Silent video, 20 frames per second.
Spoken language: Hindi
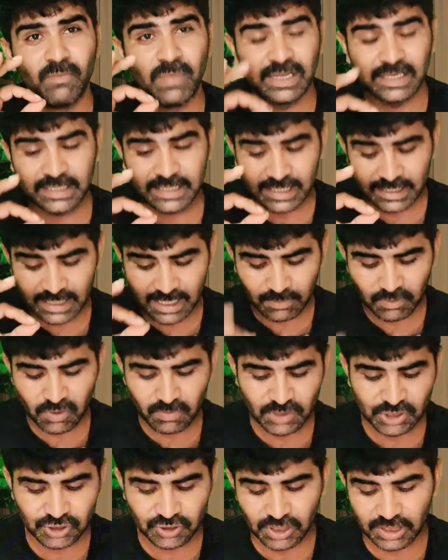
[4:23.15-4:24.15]
बन के ही
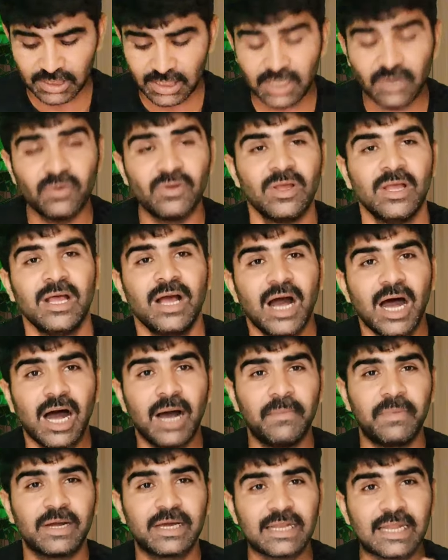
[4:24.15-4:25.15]
आपको मशुरा दे रहा हूँ
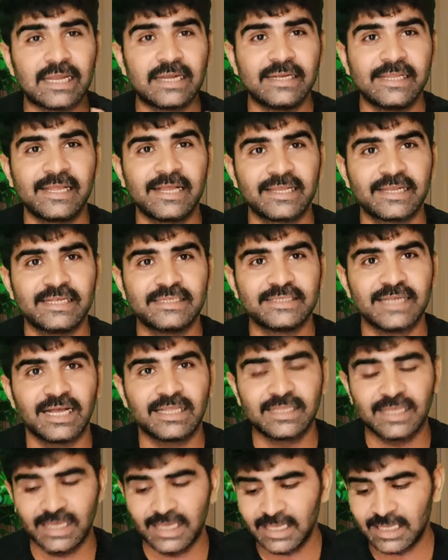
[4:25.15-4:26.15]
आप अगर अर्निंग करना
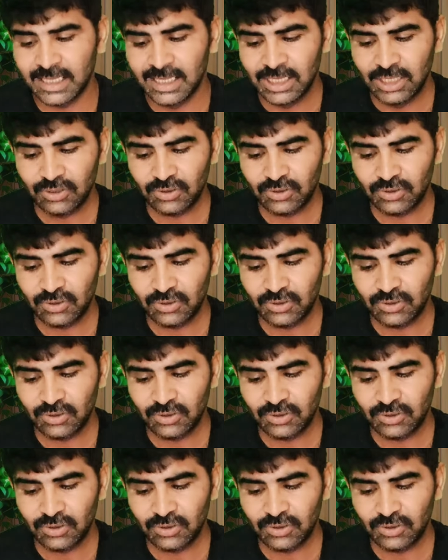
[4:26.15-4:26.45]
चाहते हैं